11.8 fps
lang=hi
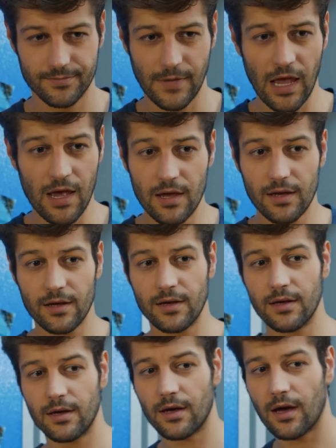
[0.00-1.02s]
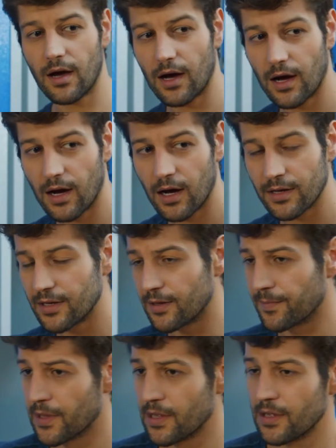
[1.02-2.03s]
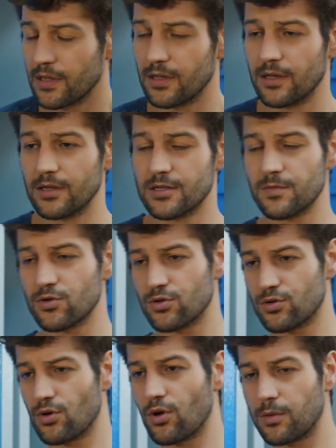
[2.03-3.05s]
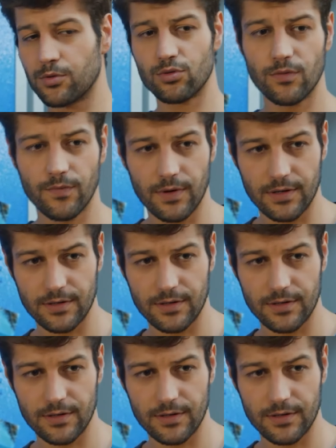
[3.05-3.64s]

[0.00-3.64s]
देख लो मेरा हाल अम्मी आ, बात ये नहीं है दरअसल